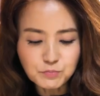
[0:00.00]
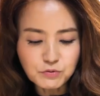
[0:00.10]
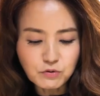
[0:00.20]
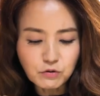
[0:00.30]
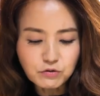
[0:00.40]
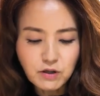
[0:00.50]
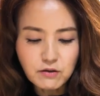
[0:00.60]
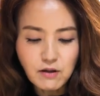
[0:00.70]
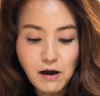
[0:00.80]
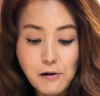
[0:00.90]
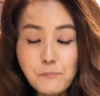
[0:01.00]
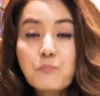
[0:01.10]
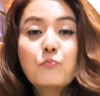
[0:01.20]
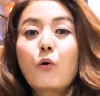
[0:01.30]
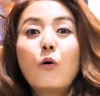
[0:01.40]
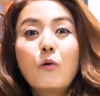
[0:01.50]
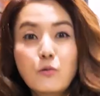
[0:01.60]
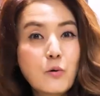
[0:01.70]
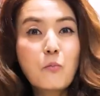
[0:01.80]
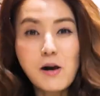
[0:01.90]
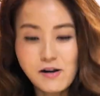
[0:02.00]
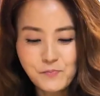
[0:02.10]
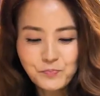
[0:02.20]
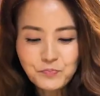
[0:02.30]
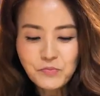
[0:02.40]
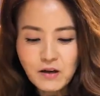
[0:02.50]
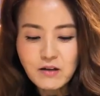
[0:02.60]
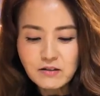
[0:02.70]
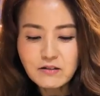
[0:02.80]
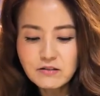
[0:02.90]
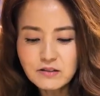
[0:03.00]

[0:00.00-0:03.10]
부드러울 수가 있나? 오, 정말 그